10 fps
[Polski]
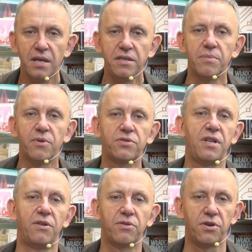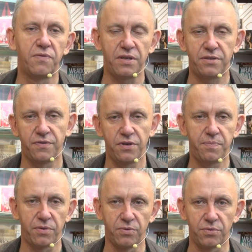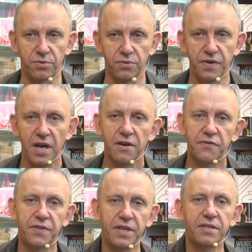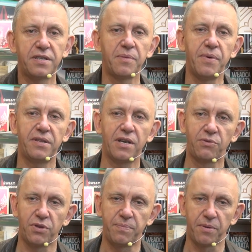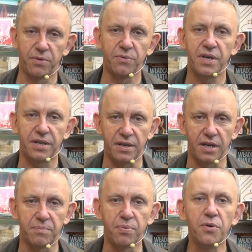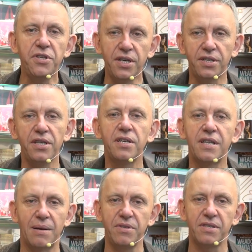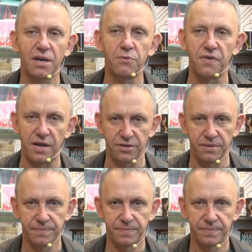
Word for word: Nie można lokować swoich produktów w tych segmentach, które proponuje rynek, bo nikt ich tam nie zauważy.